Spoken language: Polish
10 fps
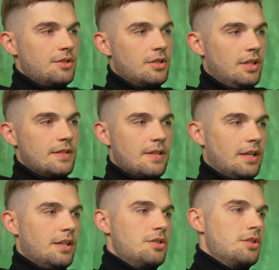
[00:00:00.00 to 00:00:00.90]
Czyli jest w
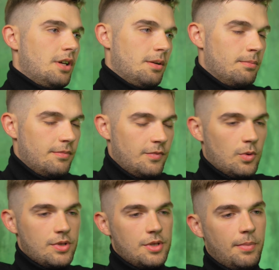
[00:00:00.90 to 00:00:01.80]
stanie dzisiaj
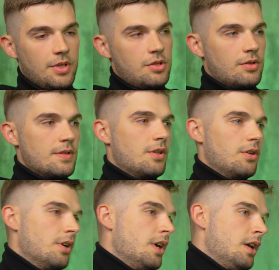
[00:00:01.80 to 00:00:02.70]
wyłożyć założyć 50, 100,